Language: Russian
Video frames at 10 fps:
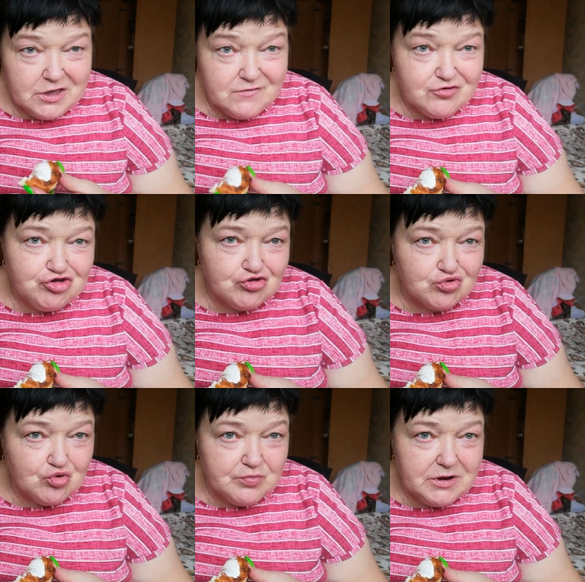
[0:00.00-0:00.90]
И вы что
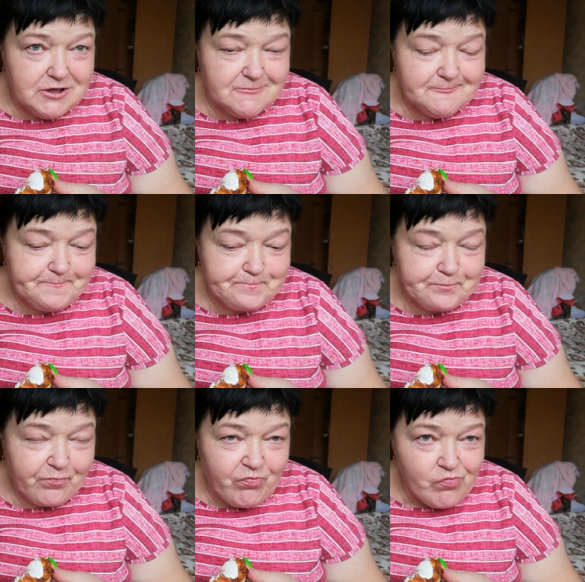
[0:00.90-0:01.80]
думали,
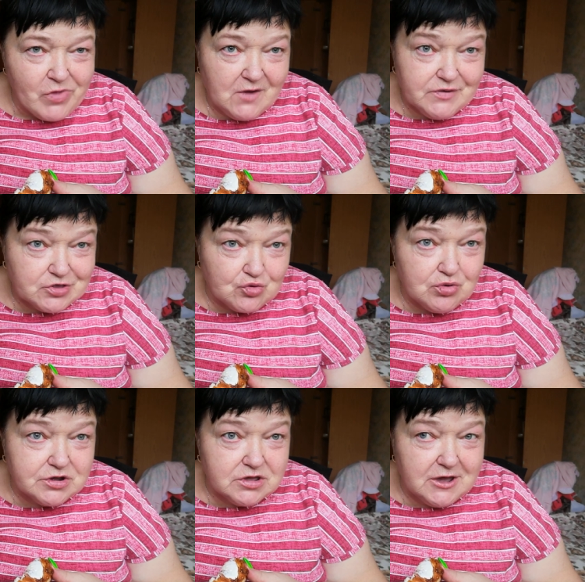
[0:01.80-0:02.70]
во
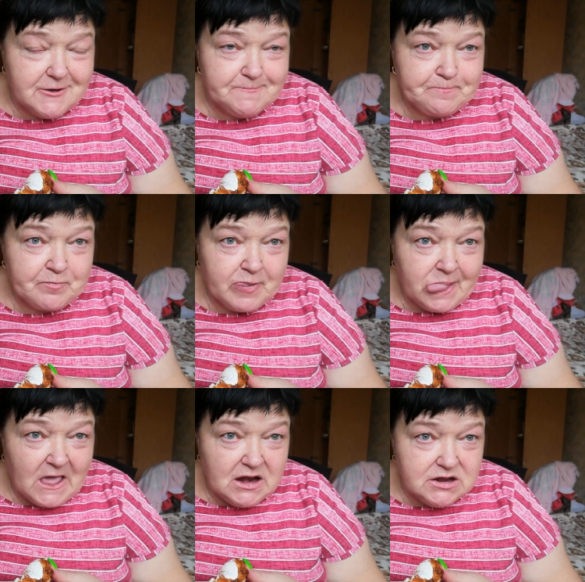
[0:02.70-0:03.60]
сколько я
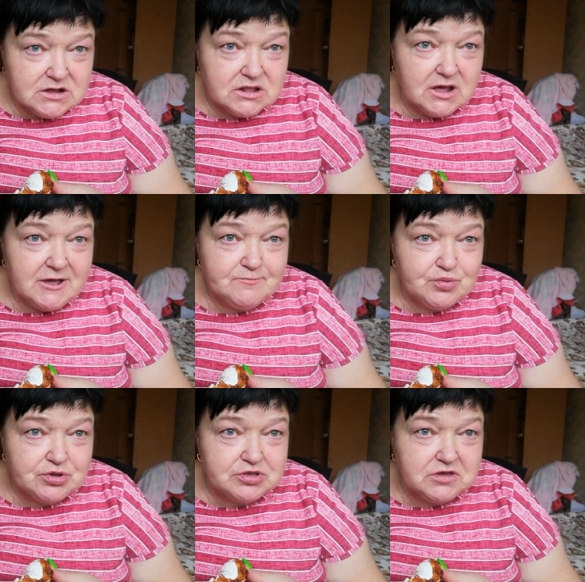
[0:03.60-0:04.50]
легла
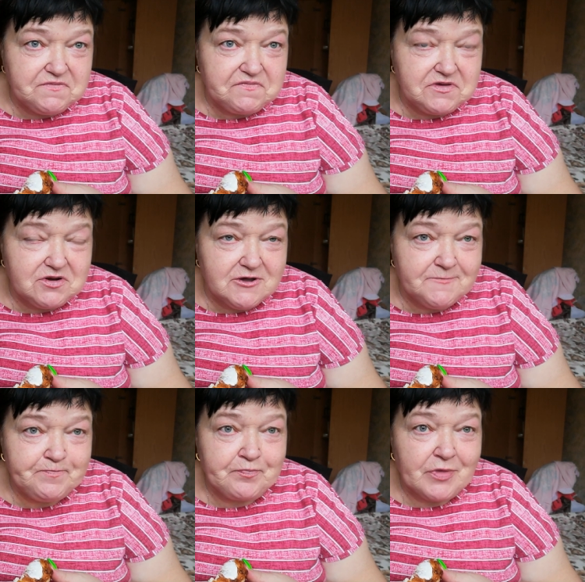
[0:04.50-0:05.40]
после
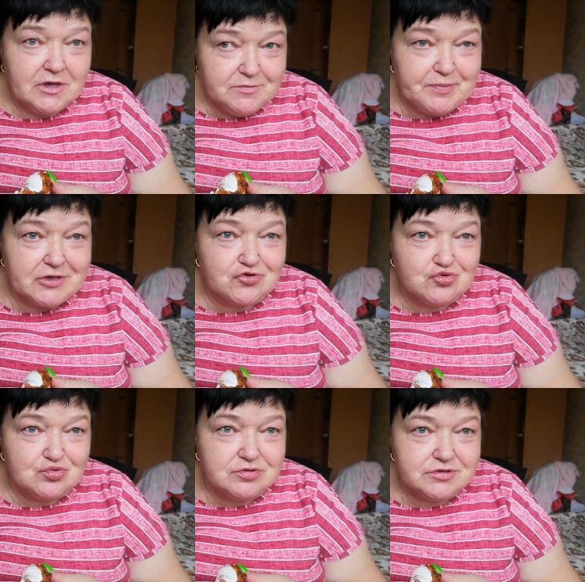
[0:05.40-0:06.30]
эфира и
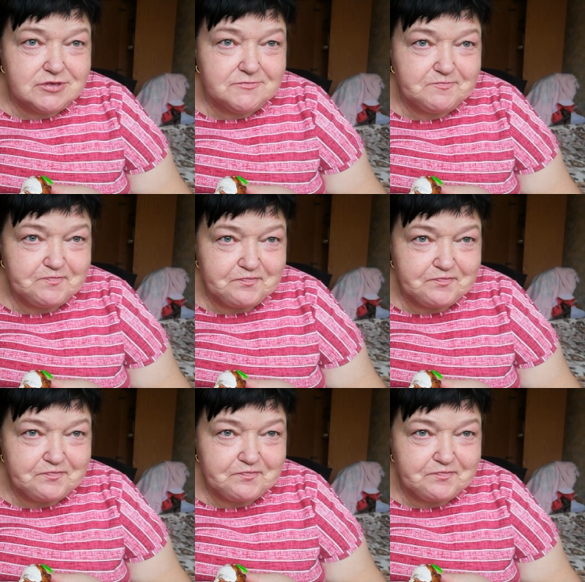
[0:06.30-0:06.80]
проснулась?